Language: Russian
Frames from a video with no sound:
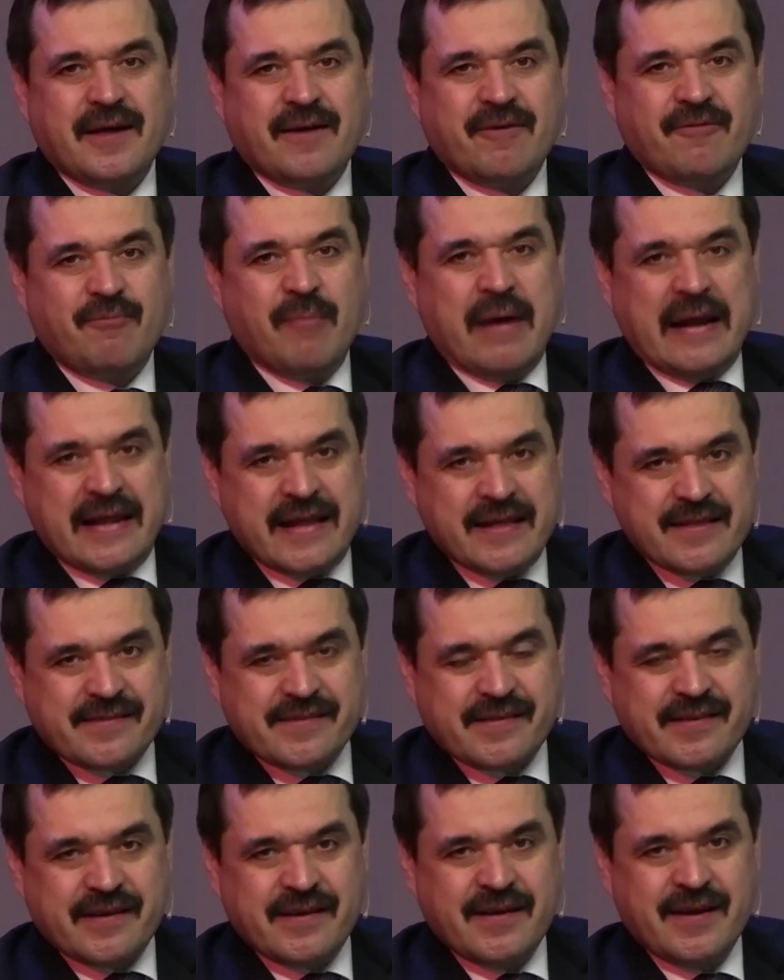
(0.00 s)
в
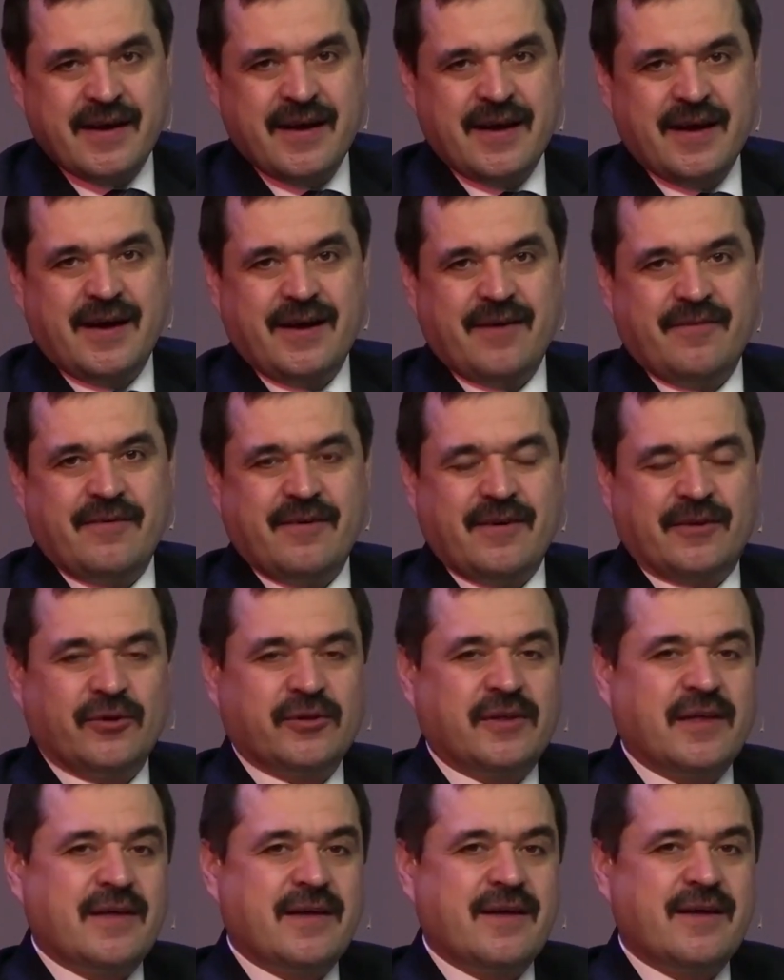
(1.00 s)
больнице,
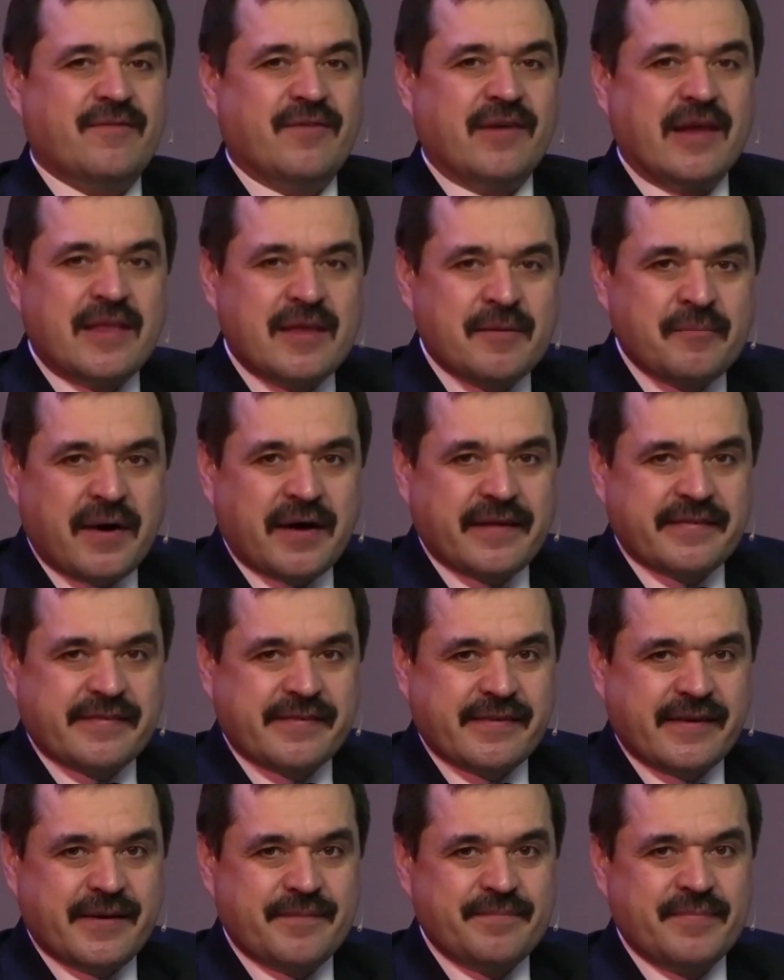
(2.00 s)
кто-то в
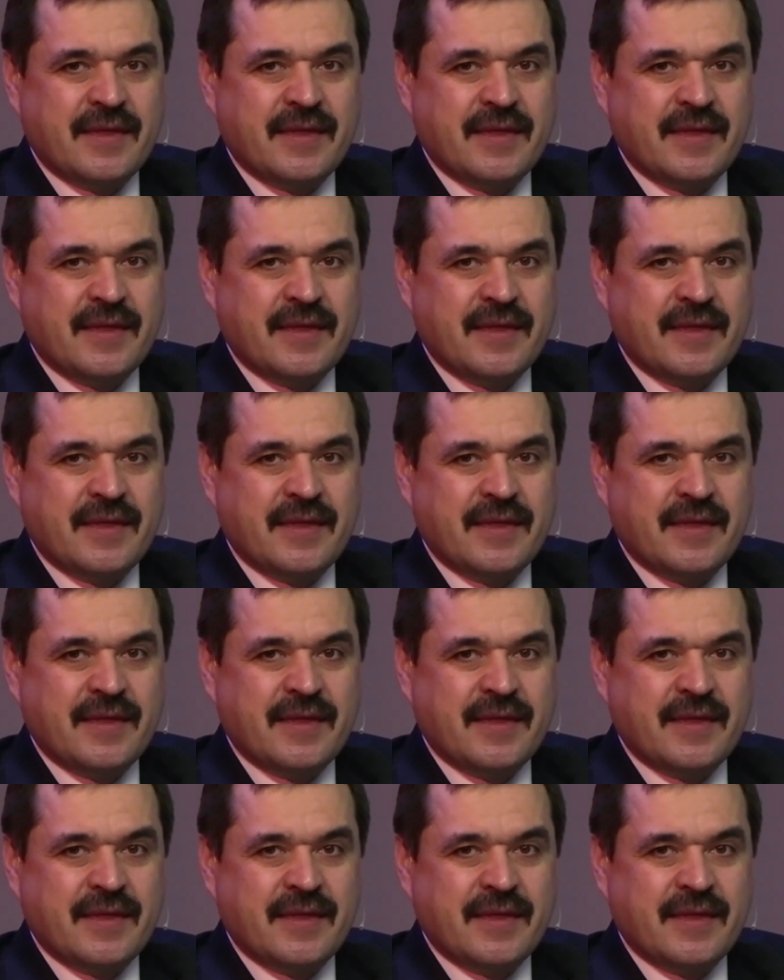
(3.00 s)
реанимации.